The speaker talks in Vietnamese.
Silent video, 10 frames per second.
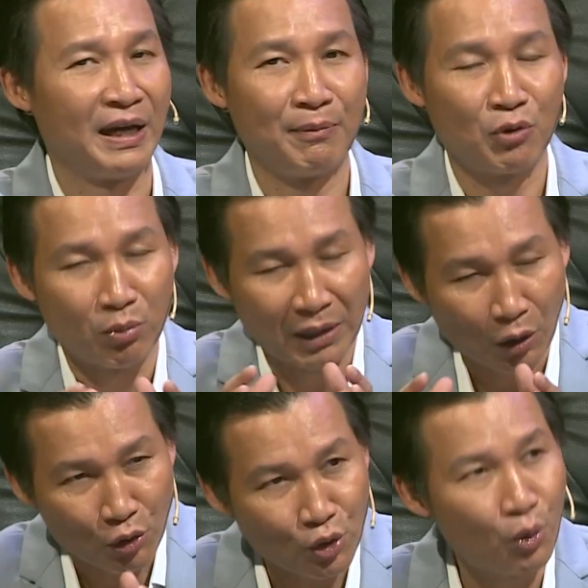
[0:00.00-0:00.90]
và em cũng đã
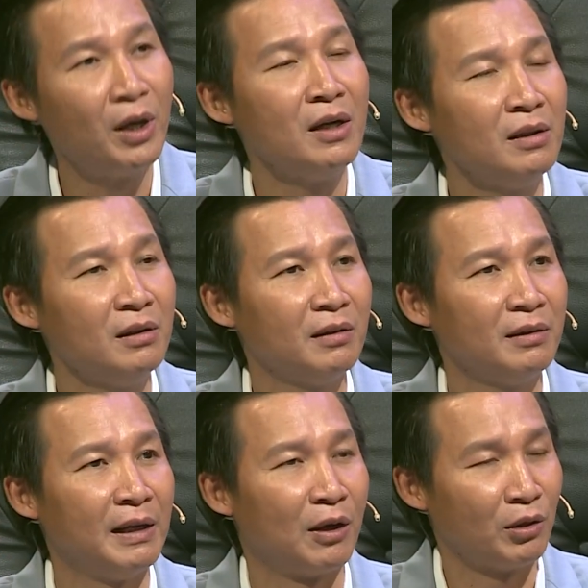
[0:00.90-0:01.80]
có chỗ đứng
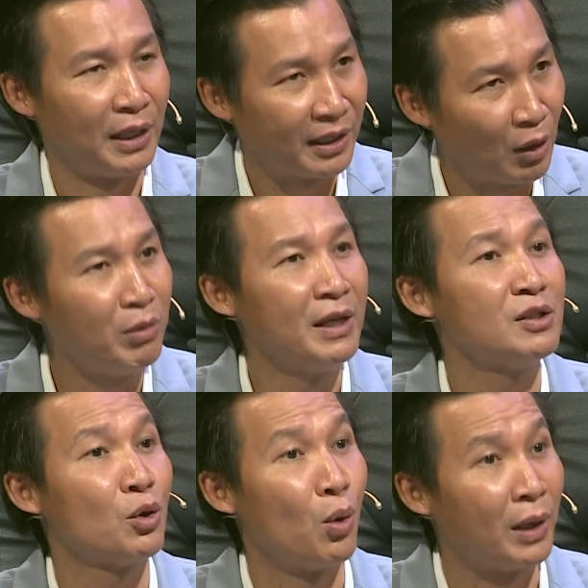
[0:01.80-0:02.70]
để có thể cống hiến
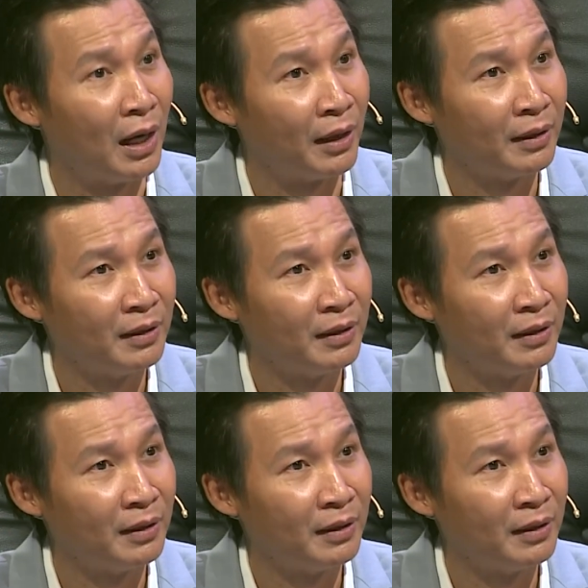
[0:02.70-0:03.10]
cho cuộc đời